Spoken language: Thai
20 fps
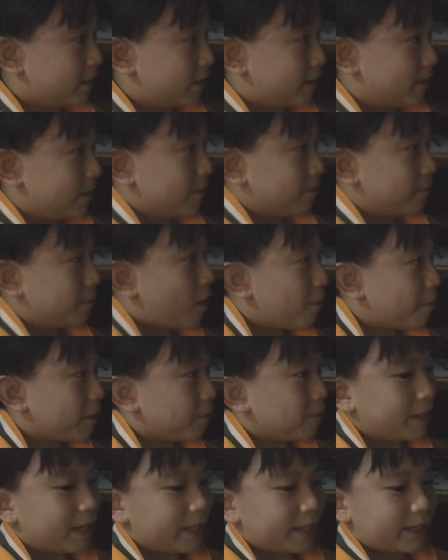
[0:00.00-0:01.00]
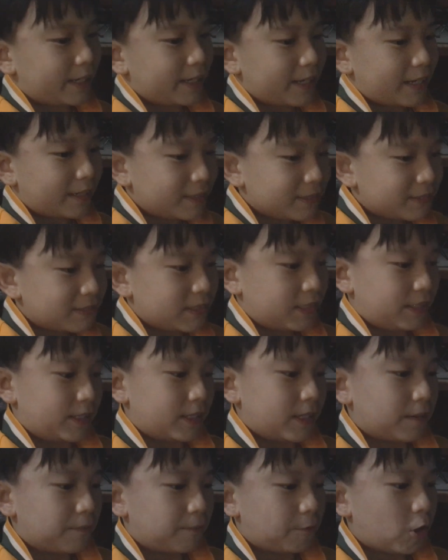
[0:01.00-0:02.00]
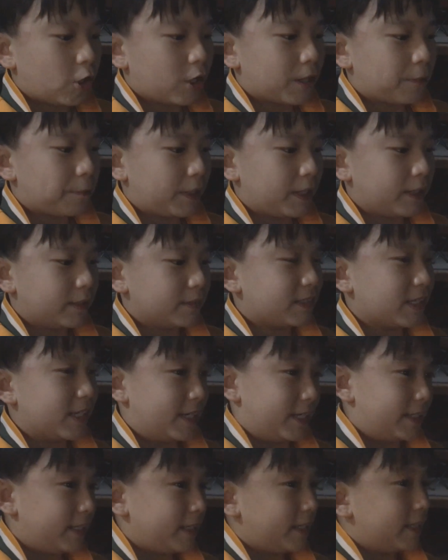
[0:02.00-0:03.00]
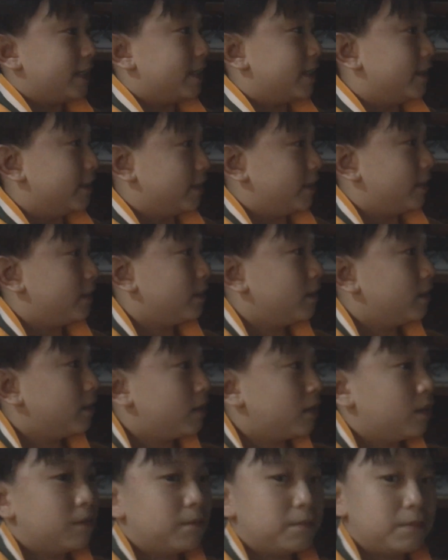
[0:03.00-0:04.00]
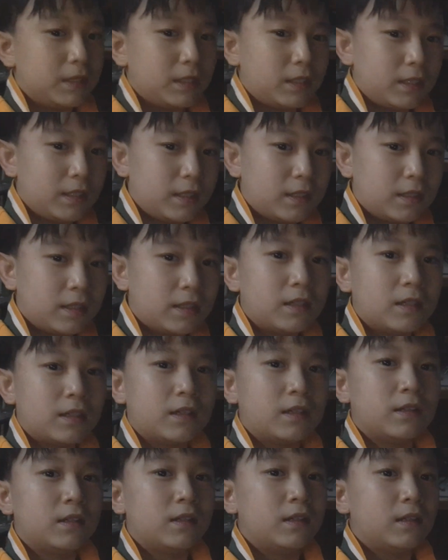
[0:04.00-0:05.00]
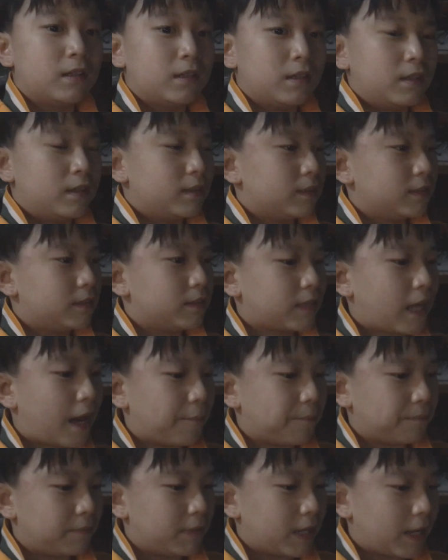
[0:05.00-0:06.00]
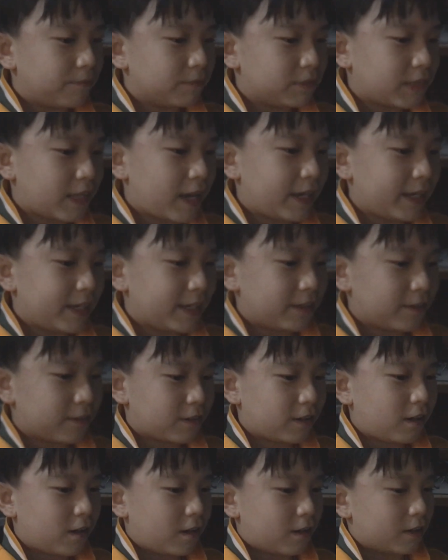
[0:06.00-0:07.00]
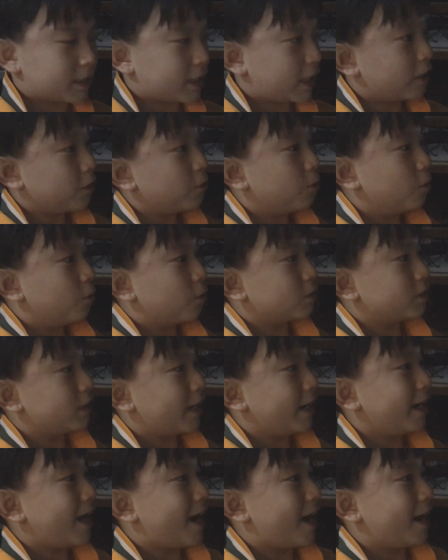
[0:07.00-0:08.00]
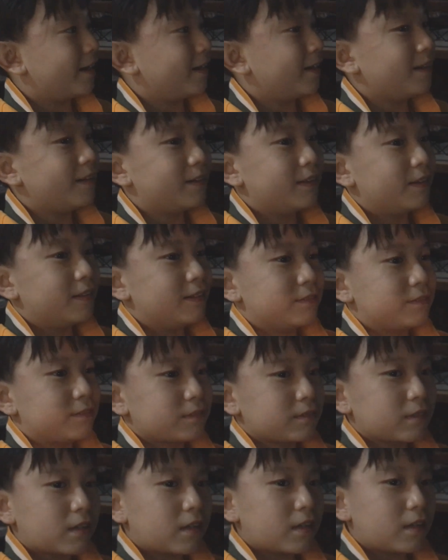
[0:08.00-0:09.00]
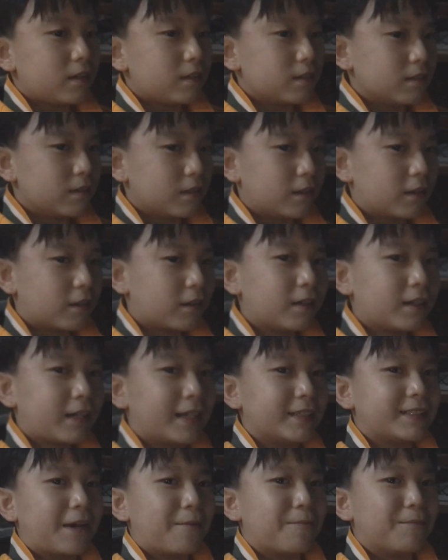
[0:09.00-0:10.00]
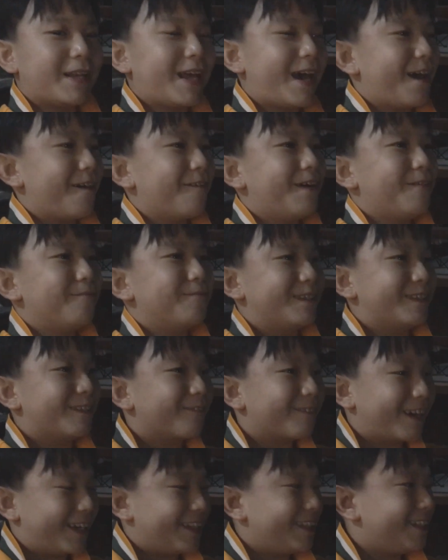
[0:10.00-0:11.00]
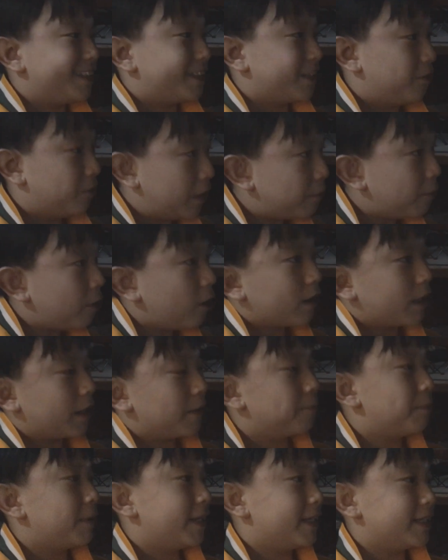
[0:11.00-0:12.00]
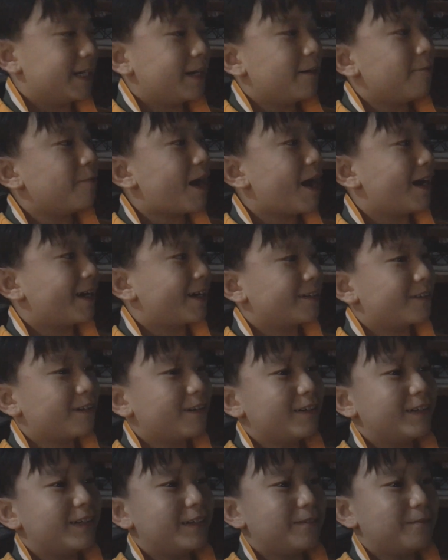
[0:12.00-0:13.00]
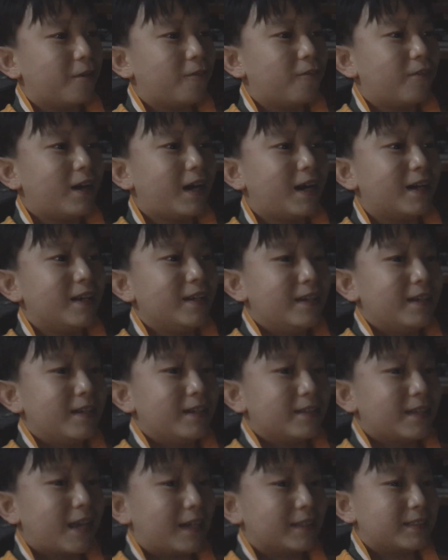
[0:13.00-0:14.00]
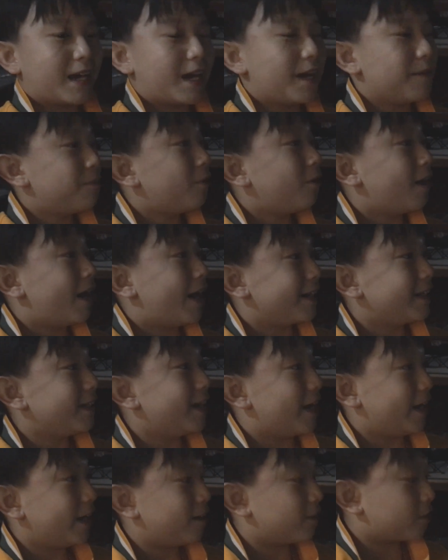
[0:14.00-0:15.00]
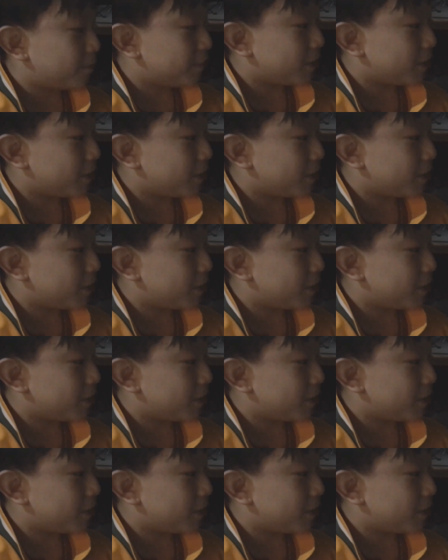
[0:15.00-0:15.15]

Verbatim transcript: อออ๋เหรพ่อเป็นมะเร็งระยะที่4ครับพ่อกันเป็น4ที่เลย มีตับ ลำไส้แล้วก็กระดูกสันหลังครับ แล้วก็กันจำไม่ได้ว่ามีตรงไหนอีก แต่ว่าพ่อกันเป็นเยอะมาก กันก็เลยแบบว่าอยากจะให้พ่อหายเหนื่อยแล้วเราก็